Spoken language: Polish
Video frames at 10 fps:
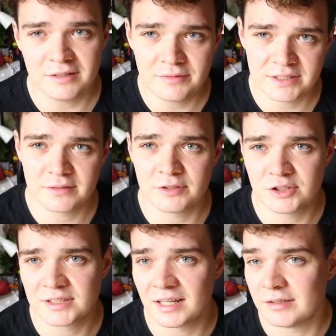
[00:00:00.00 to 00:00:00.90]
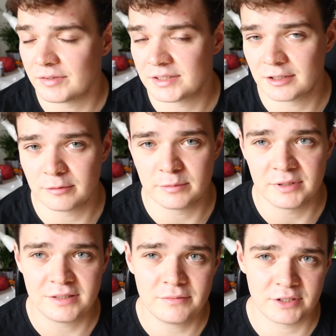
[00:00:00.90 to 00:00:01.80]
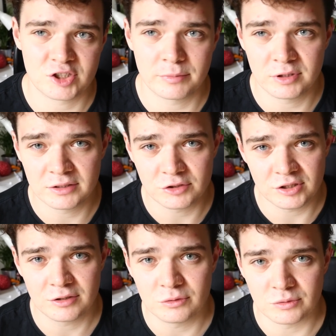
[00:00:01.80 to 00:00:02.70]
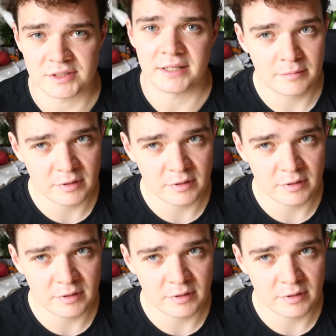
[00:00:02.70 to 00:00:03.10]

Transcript: Im więcej wyciskań, im więcej robimy, tym większa podatność na kontuzję.